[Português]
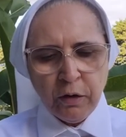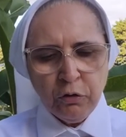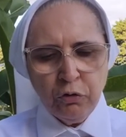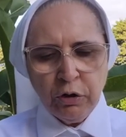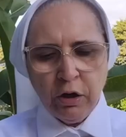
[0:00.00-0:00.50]

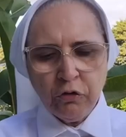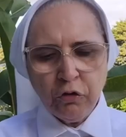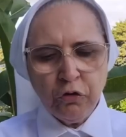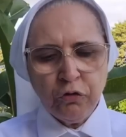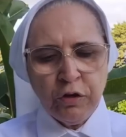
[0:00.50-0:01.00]
durante
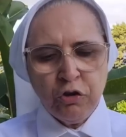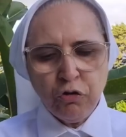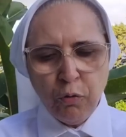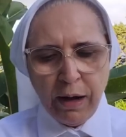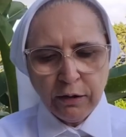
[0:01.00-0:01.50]
os
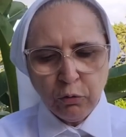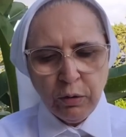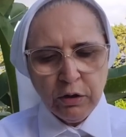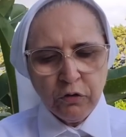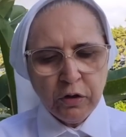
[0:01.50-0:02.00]
24
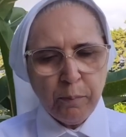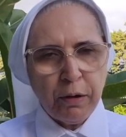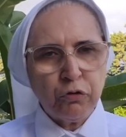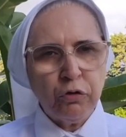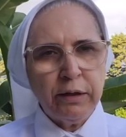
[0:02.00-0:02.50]
anos que
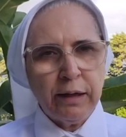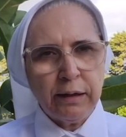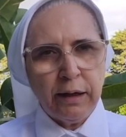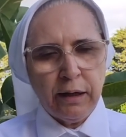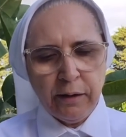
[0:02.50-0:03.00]
passou na
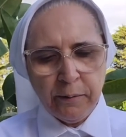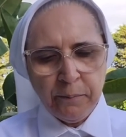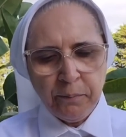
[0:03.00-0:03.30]
terra,